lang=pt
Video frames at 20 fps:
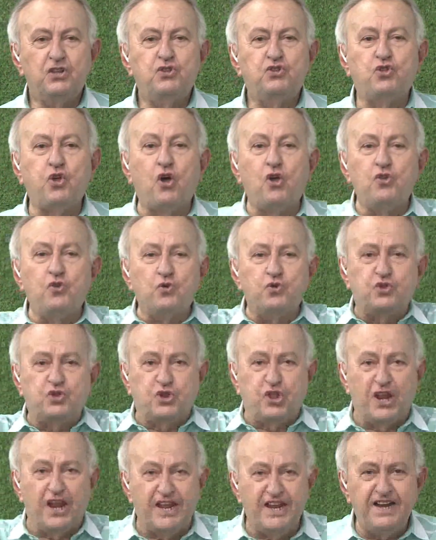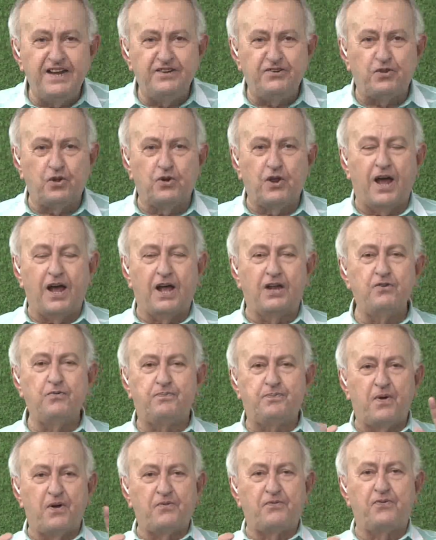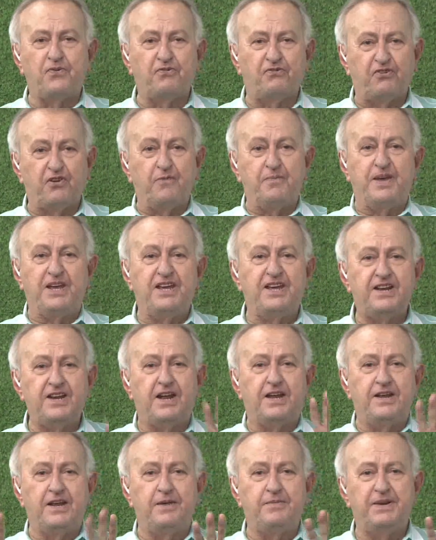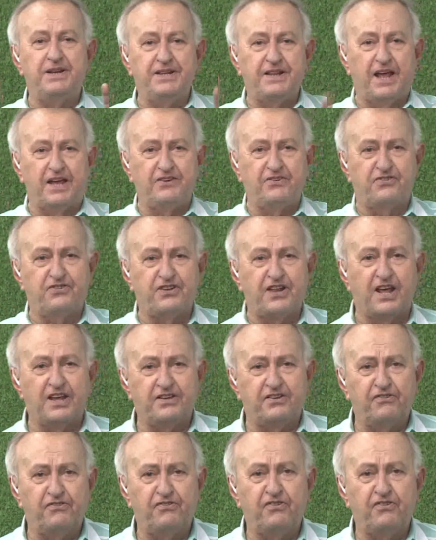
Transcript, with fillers: Tô no trem, tô na Rádio Povo CBN AM 1010.